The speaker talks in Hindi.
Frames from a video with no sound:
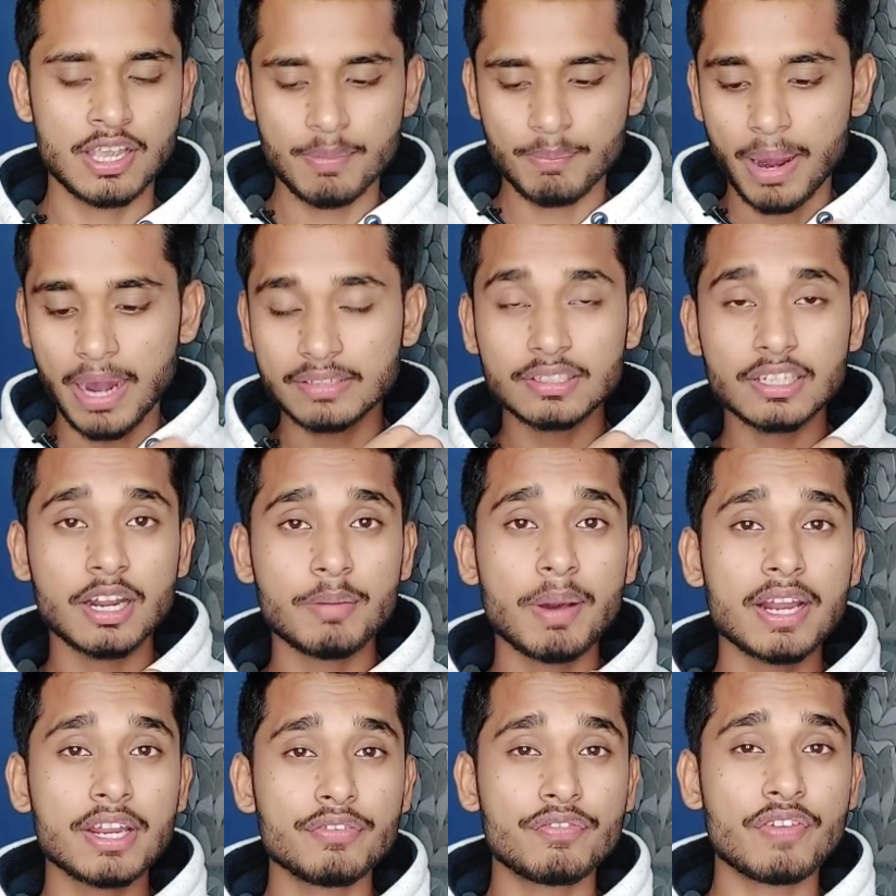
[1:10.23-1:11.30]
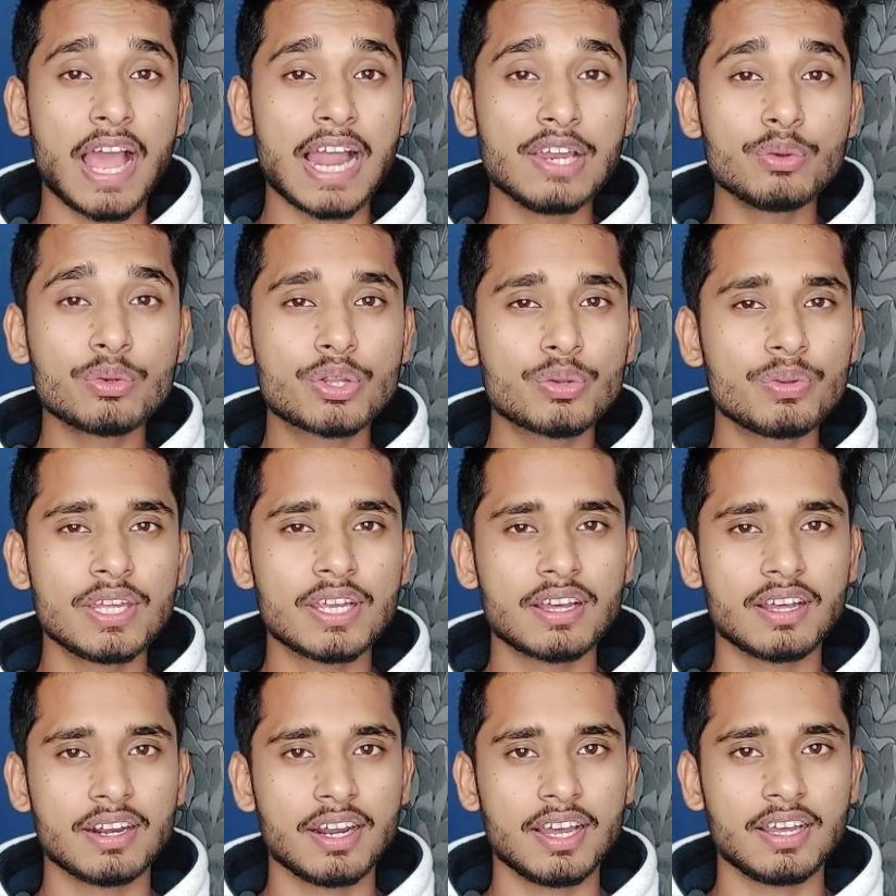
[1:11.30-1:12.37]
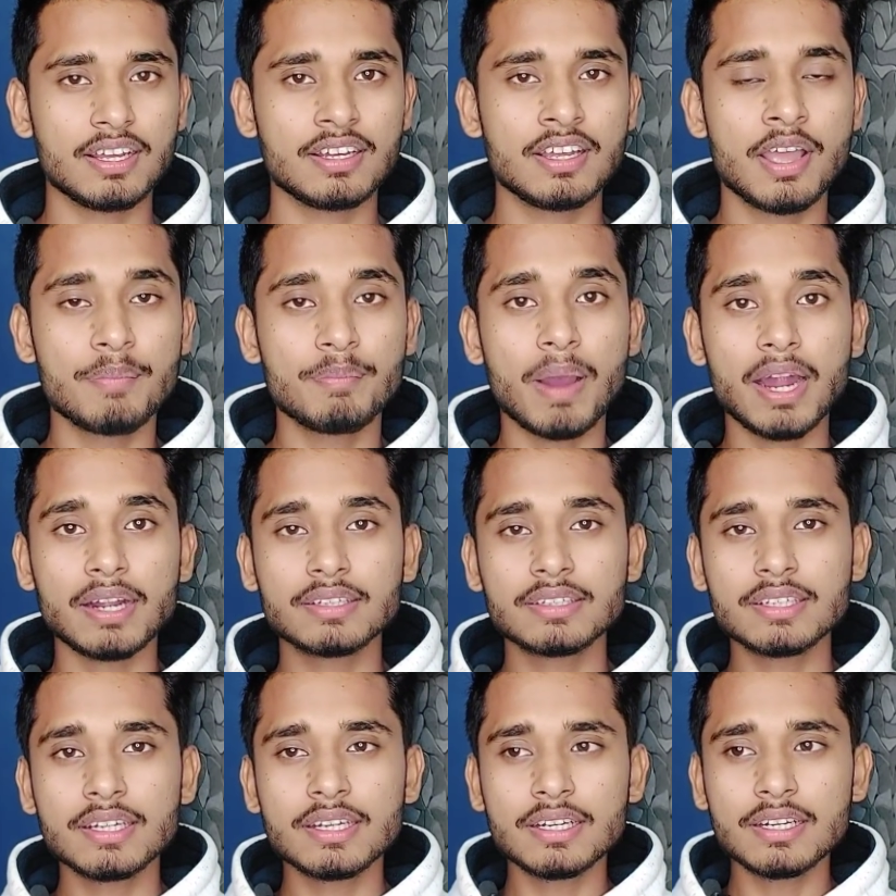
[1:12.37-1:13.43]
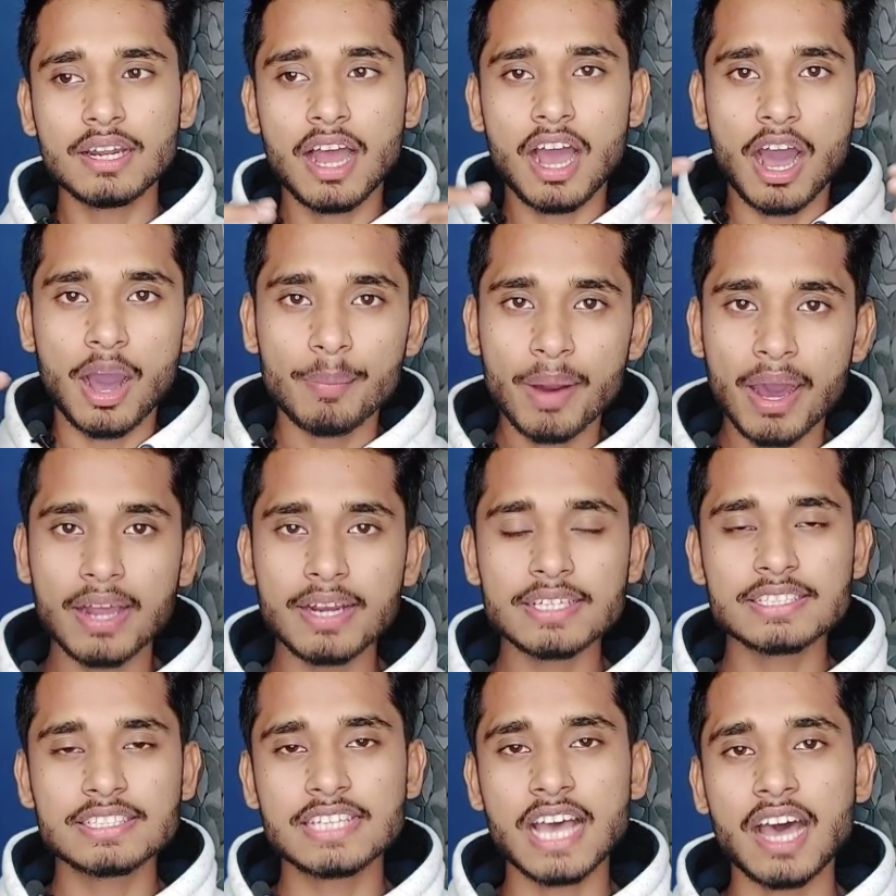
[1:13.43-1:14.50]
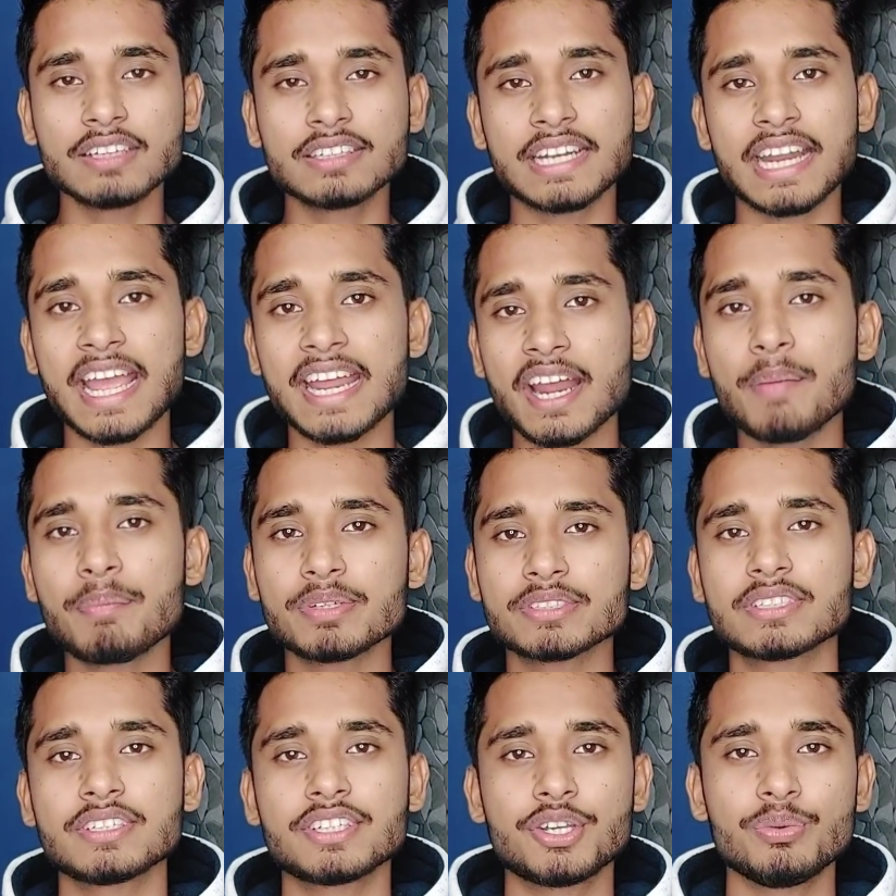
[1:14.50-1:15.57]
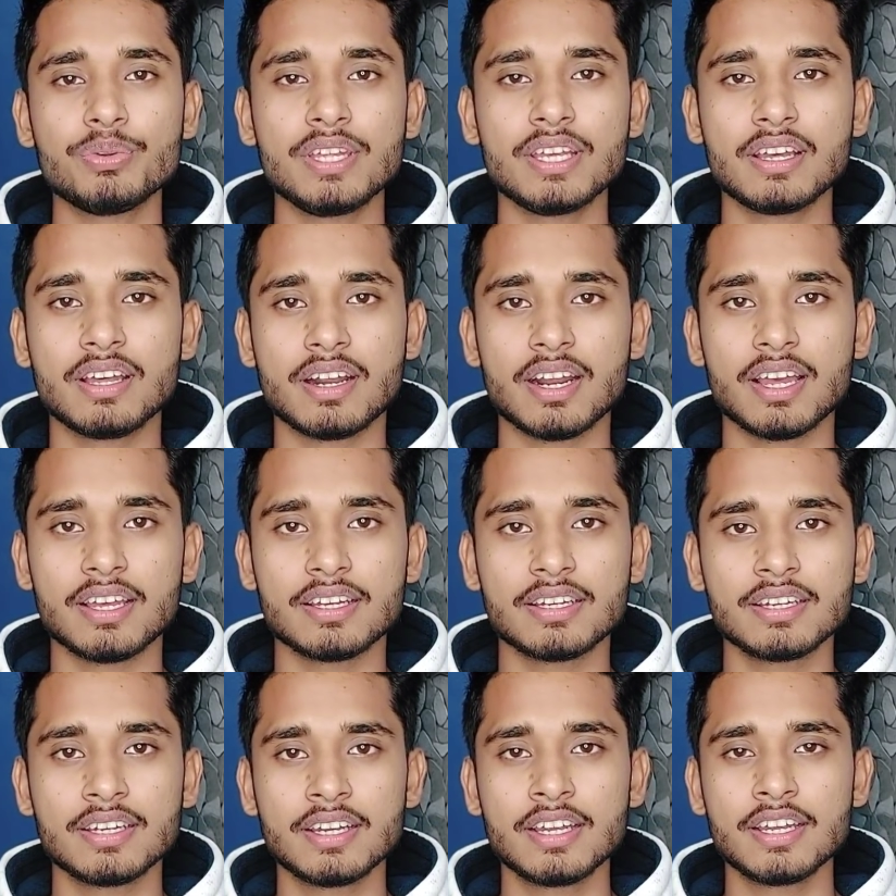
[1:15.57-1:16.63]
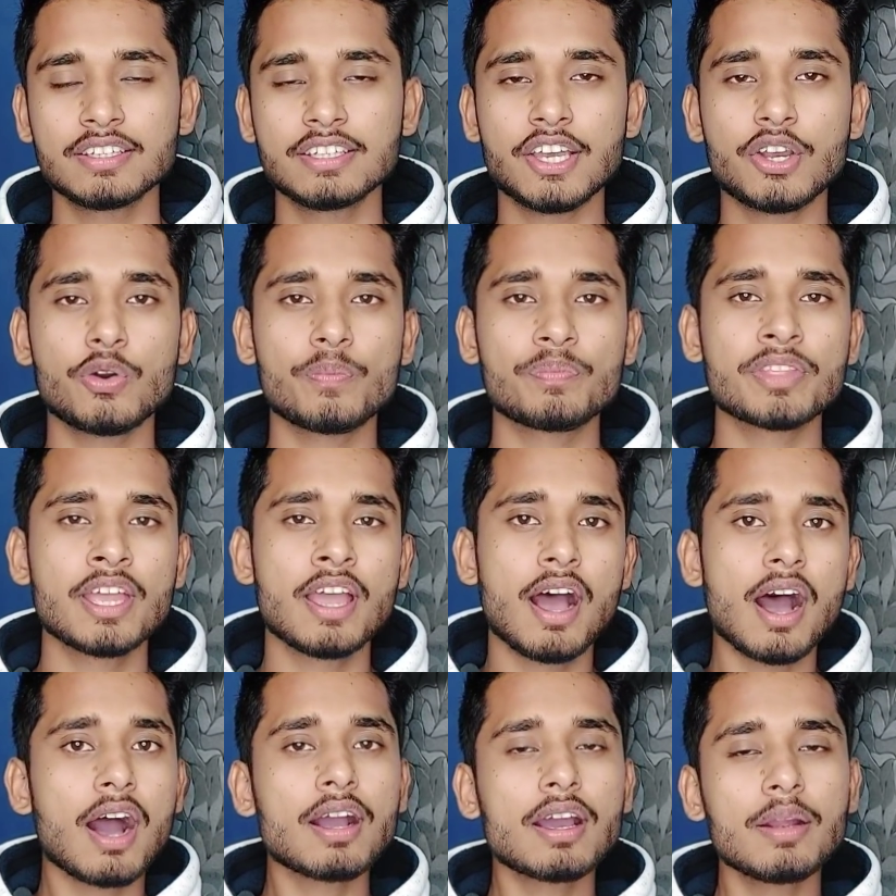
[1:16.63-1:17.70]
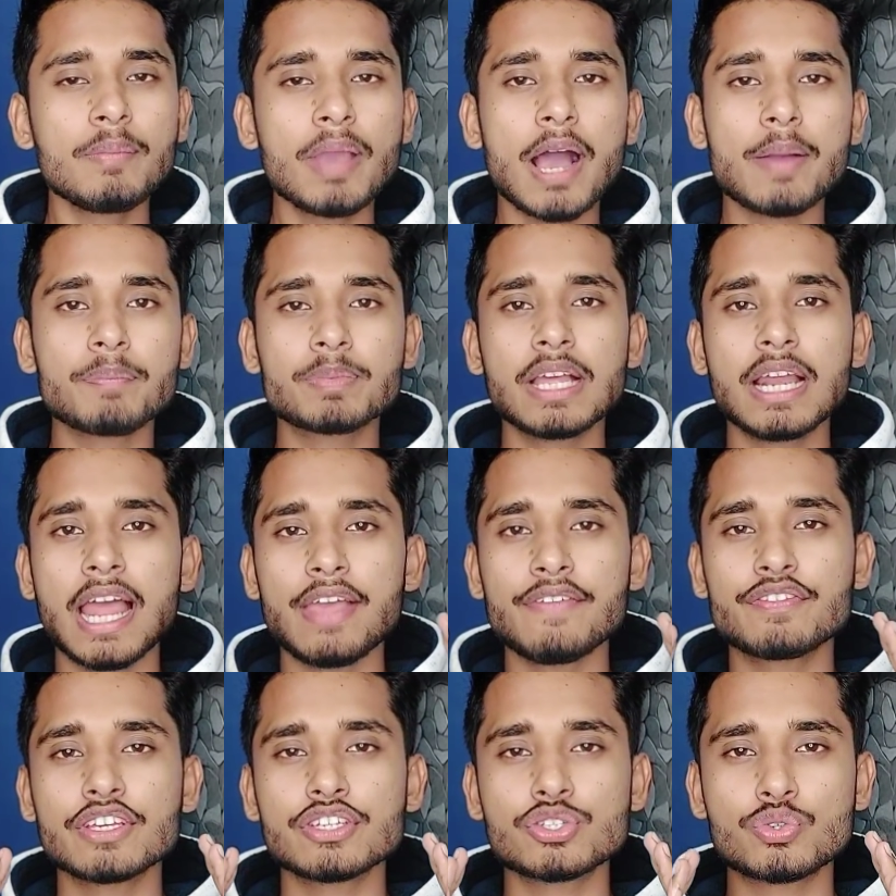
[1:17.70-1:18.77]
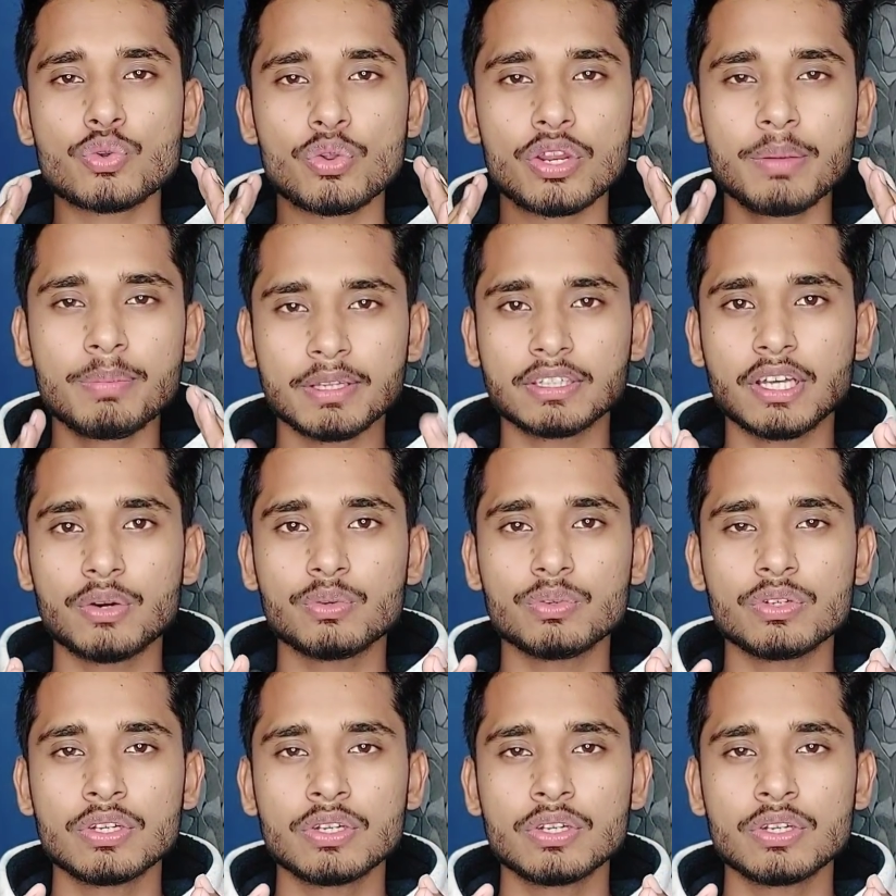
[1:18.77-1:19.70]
पार्टनर हमारी वैल्यू क्यों नहीं कर रहा है पार्टनर हमारे साथ रहना पसंद क्यों नहीं कर रहा है देखो अगर मैं आपके लाइफ की स्टोरी बताऊँ